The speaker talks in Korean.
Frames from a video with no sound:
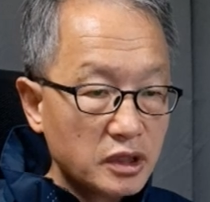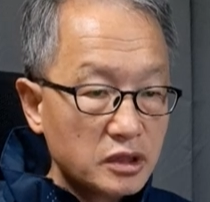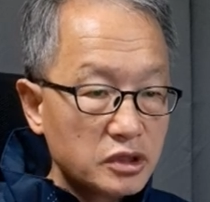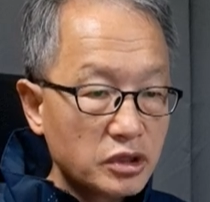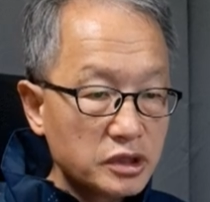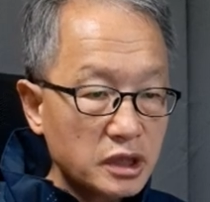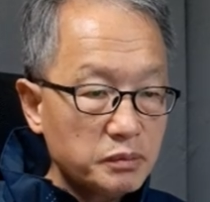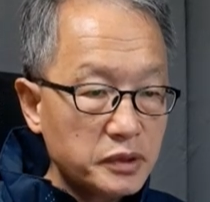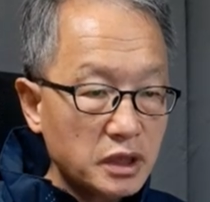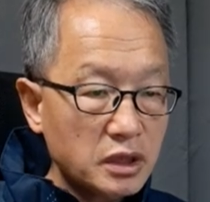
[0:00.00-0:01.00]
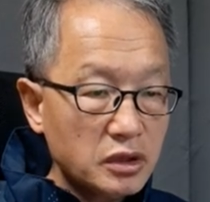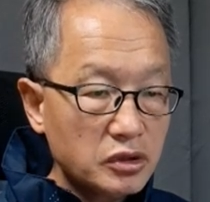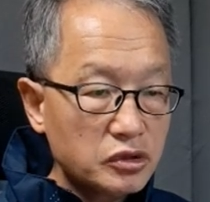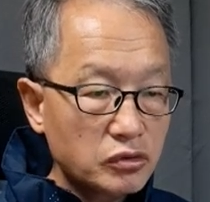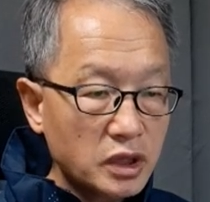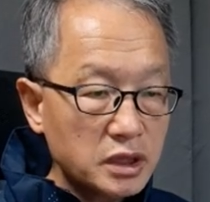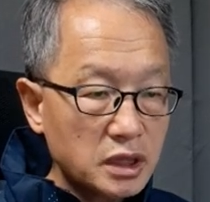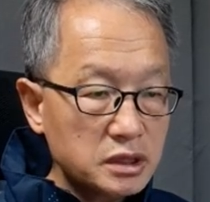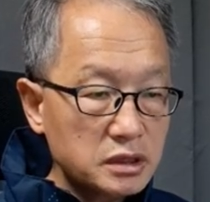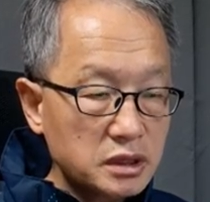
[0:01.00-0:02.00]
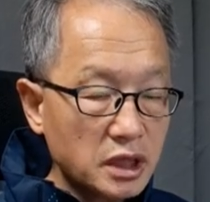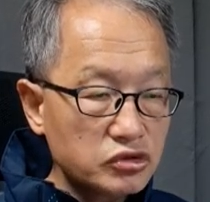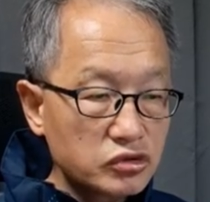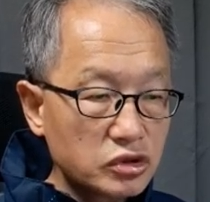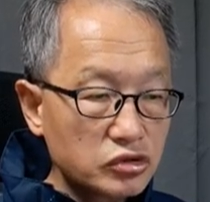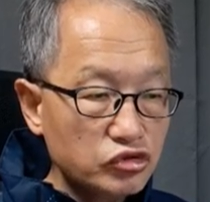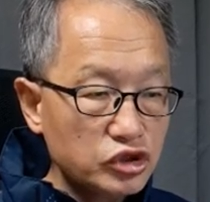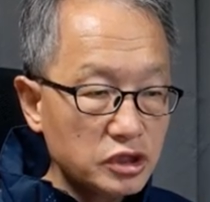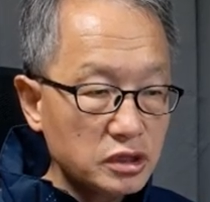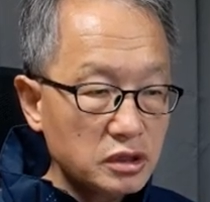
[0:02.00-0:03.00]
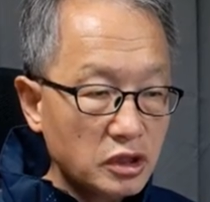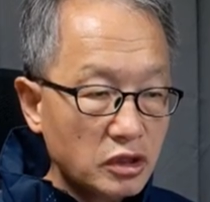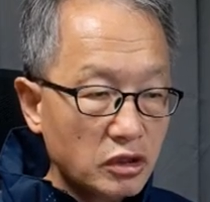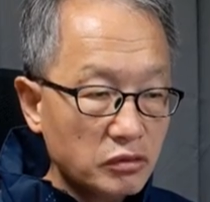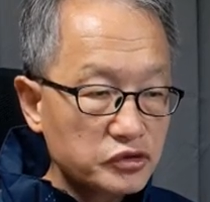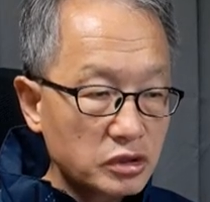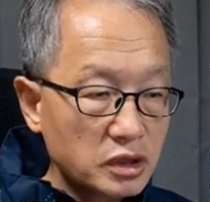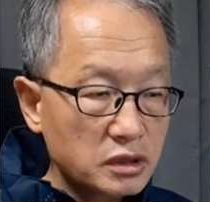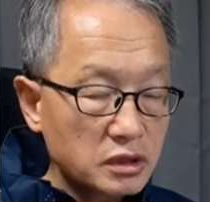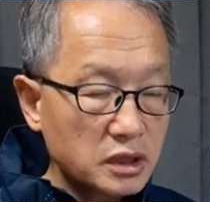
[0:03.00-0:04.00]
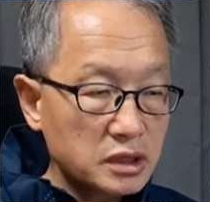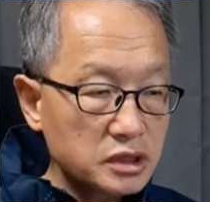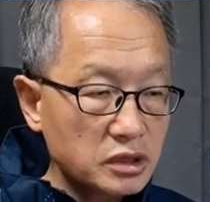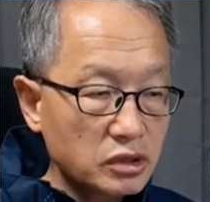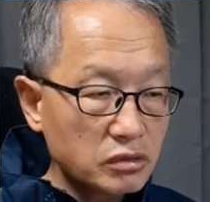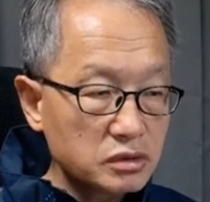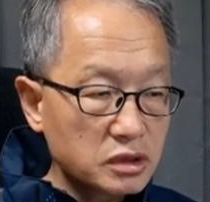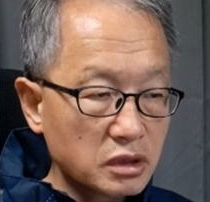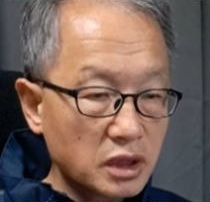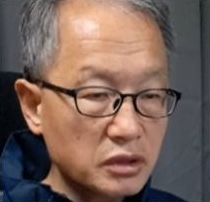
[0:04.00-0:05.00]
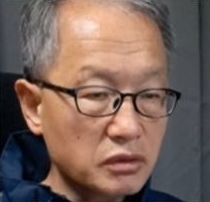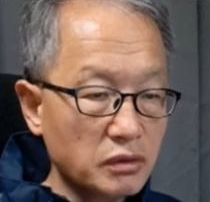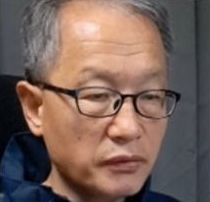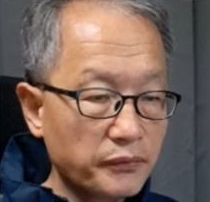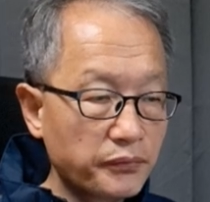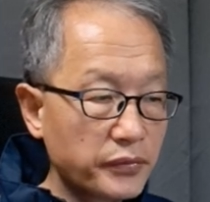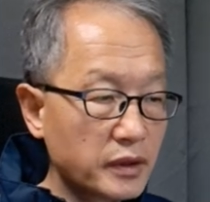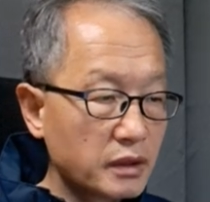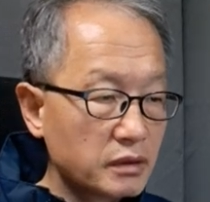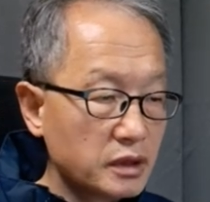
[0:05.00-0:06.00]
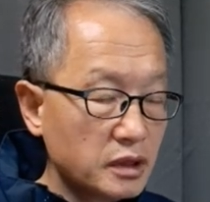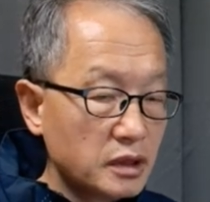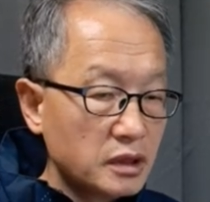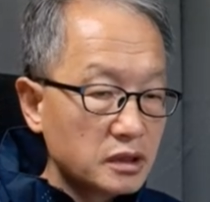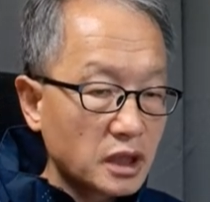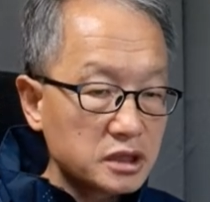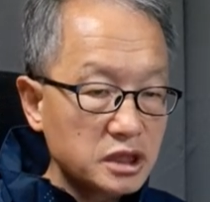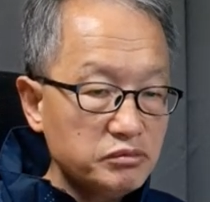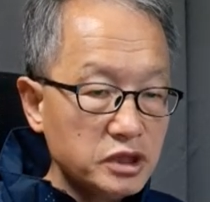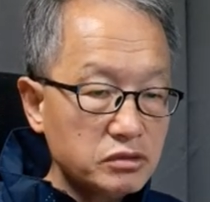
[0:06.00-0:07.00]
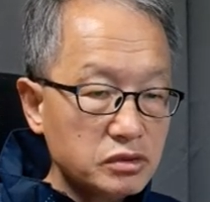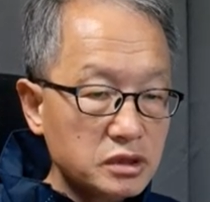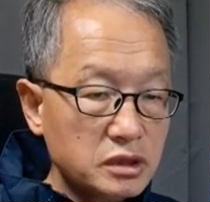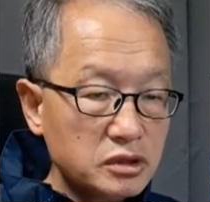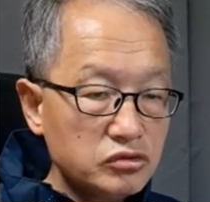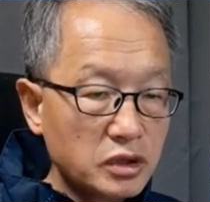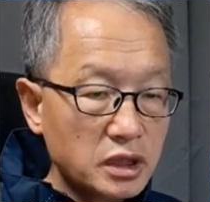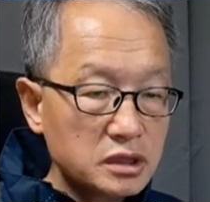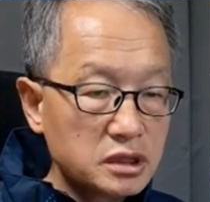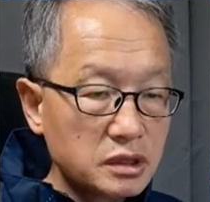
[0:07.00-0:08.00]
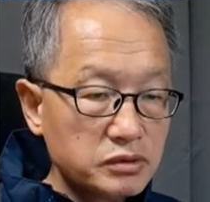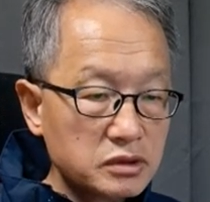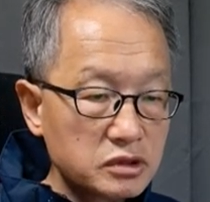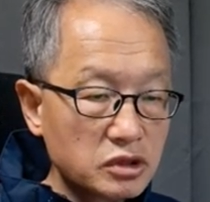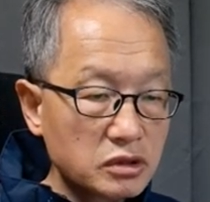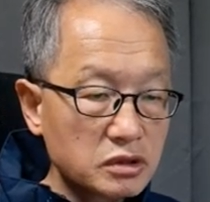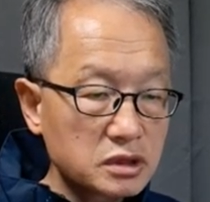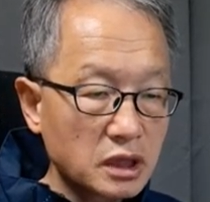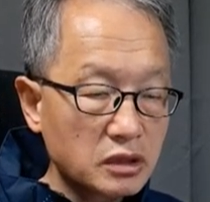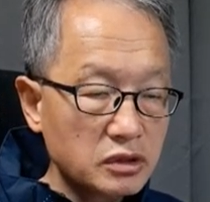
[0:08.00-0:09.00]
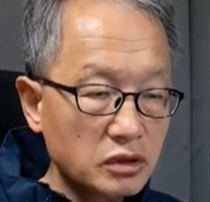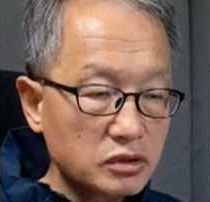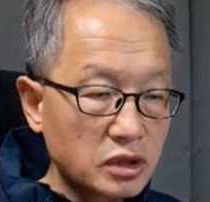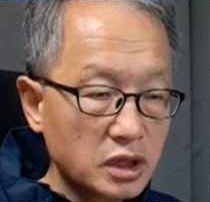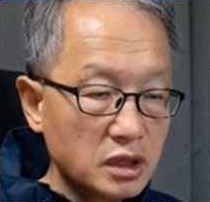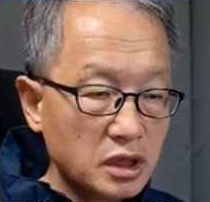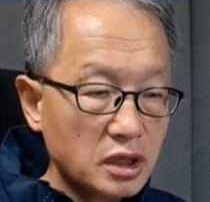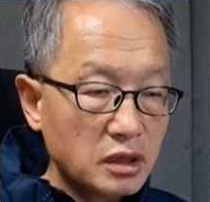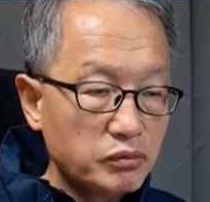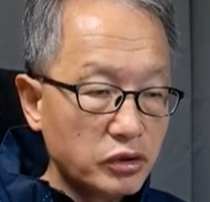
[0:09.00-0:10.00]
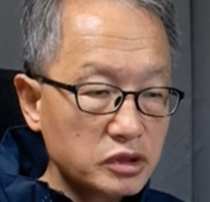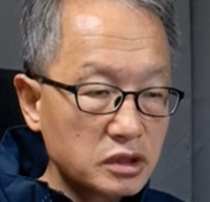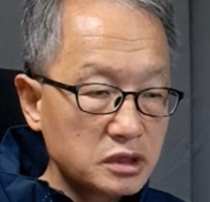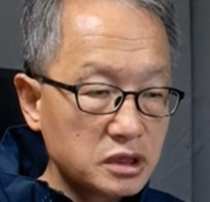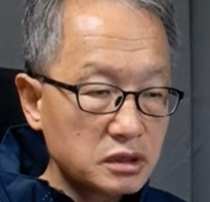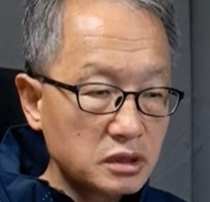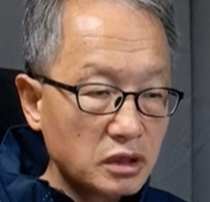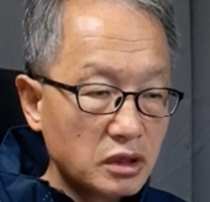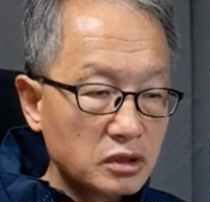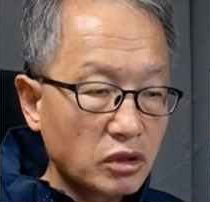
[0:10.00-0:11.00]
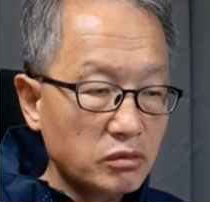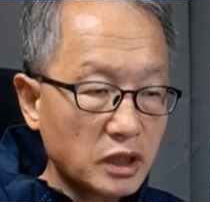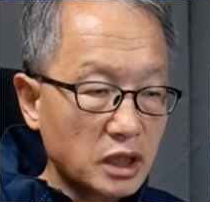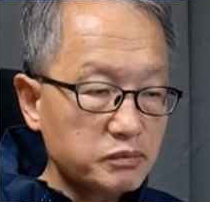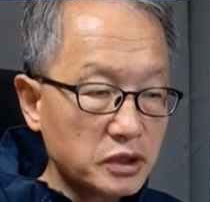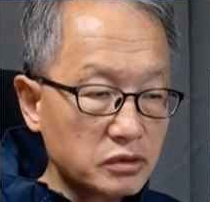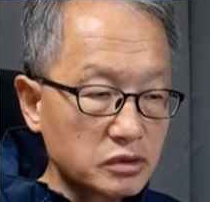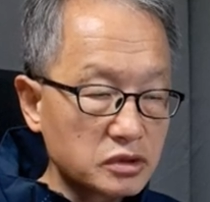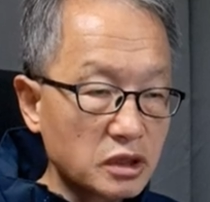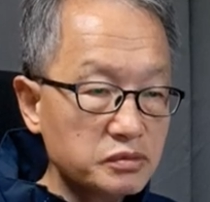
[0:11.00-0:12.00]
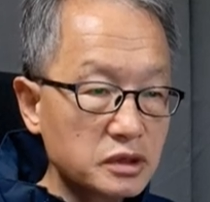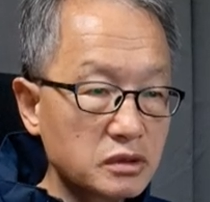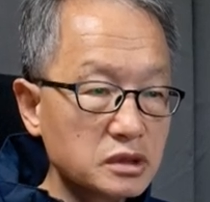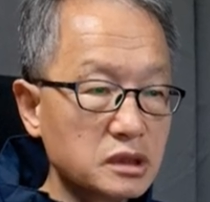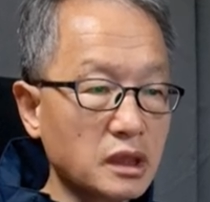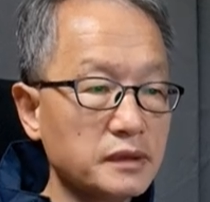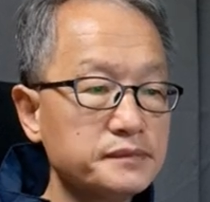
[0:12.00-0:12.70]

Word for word: 현대에 비해 외교관이 가지는 대중적 유신이 엄청났던 당시엔 더욱 그러하였고 당시 미국인들의 눈에 스티븐스 저격 사건이 어떻게 보였을지는 더 말할 필요조차 없을 것이다.